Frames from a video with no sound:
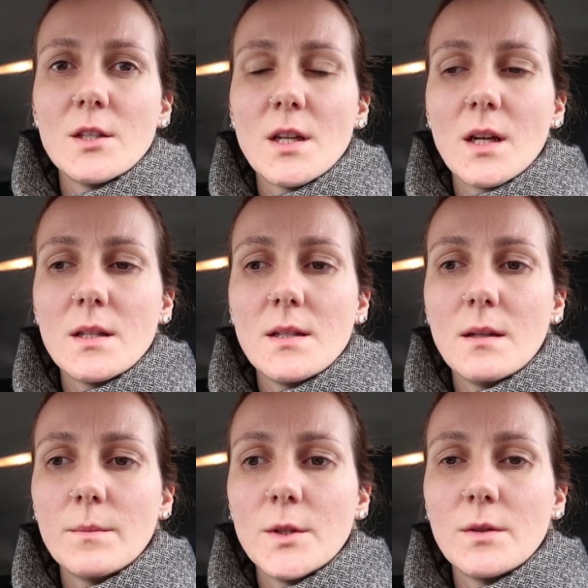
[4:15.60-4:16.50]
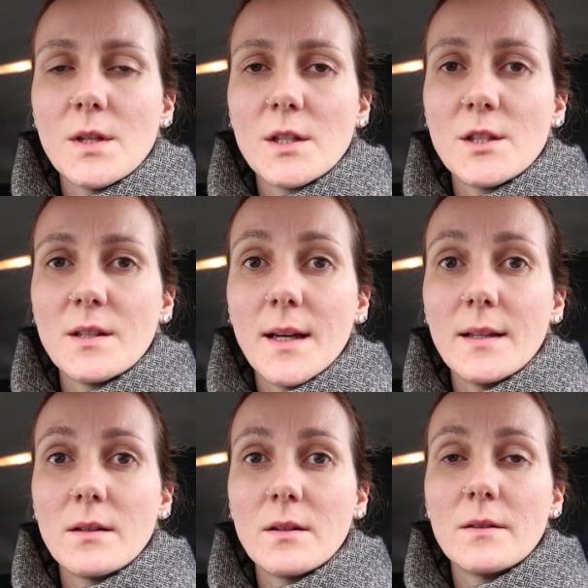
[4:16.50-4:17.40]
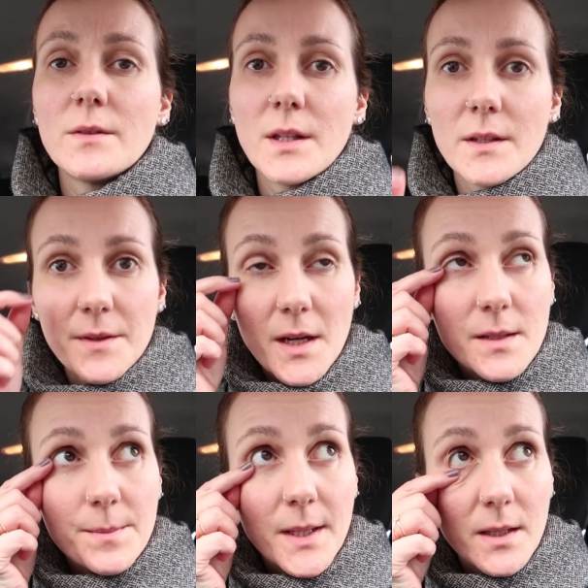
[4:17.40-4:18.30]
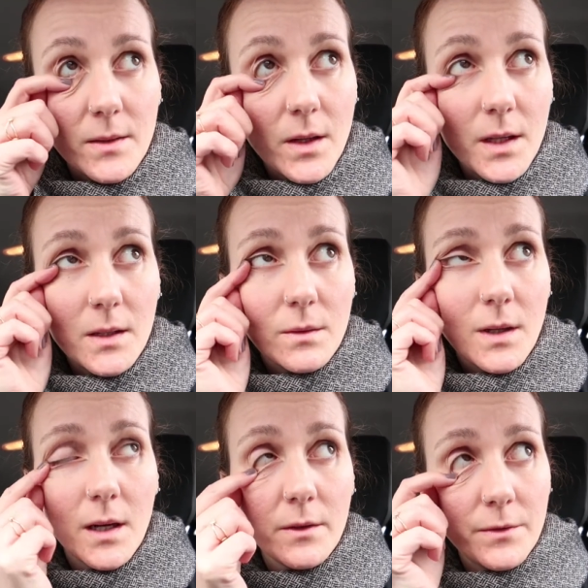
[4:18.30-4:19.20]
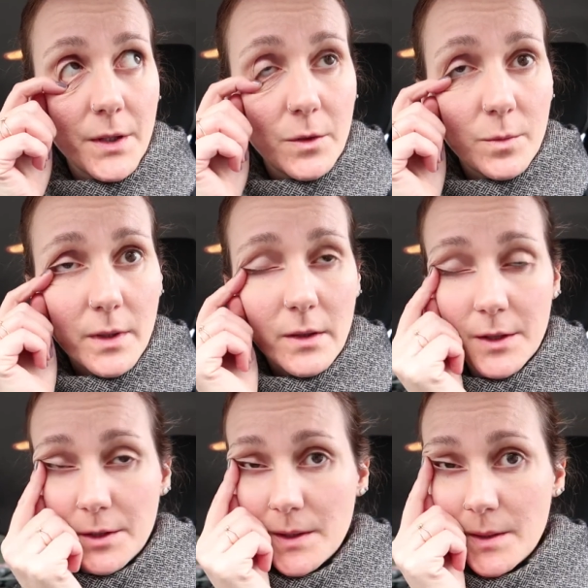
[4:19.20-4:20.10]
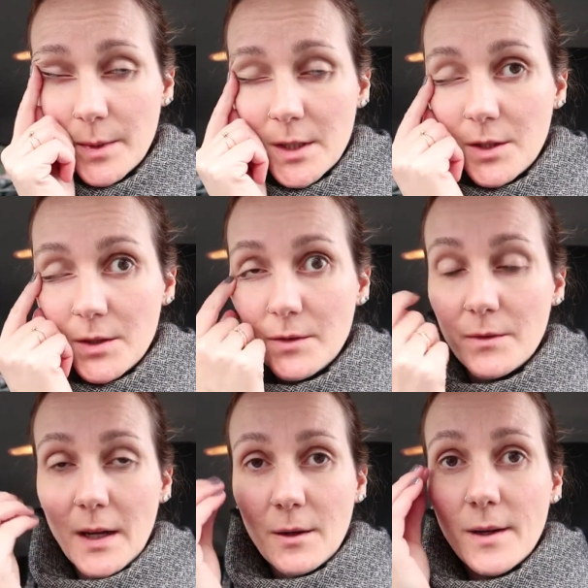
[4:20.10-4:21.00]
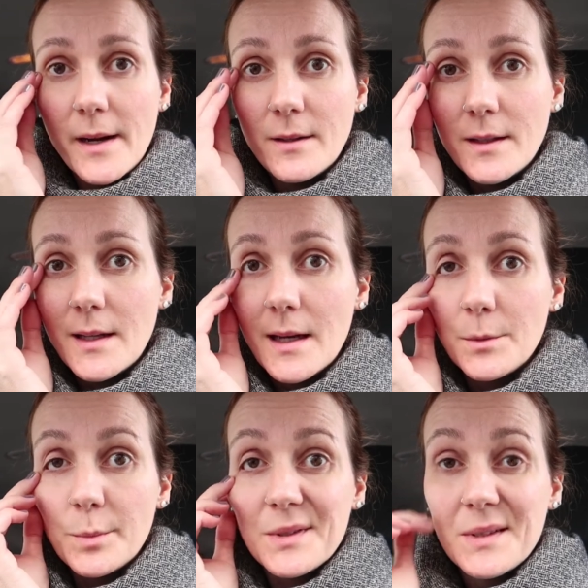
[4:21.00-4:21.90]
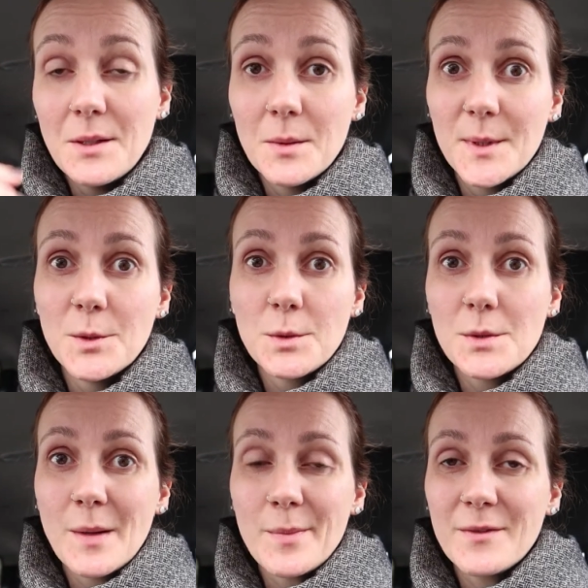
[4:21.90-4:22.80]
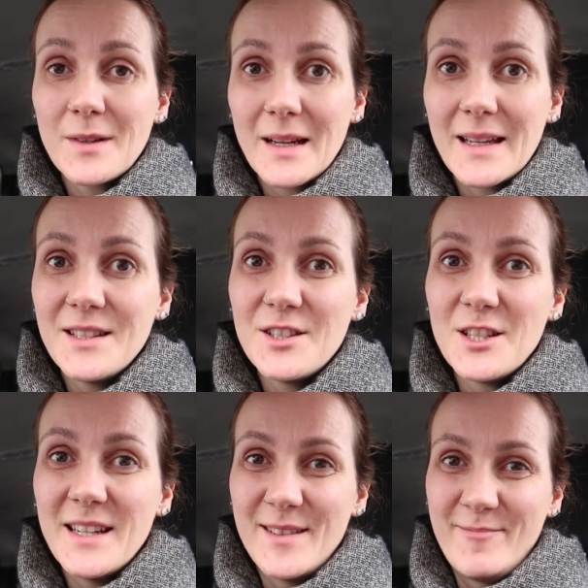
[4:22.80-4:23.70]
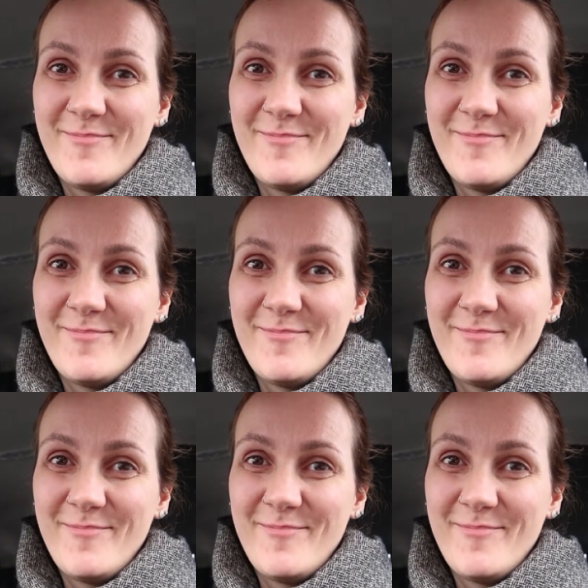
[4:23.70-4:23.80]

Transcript: Cheguei 5 minutos adiantado e agora vou ter que ficar esperando aqui no carro frio, porque eu acho desperdício ficar com o carro ligado por 5 minutos só pra ficar quentinha.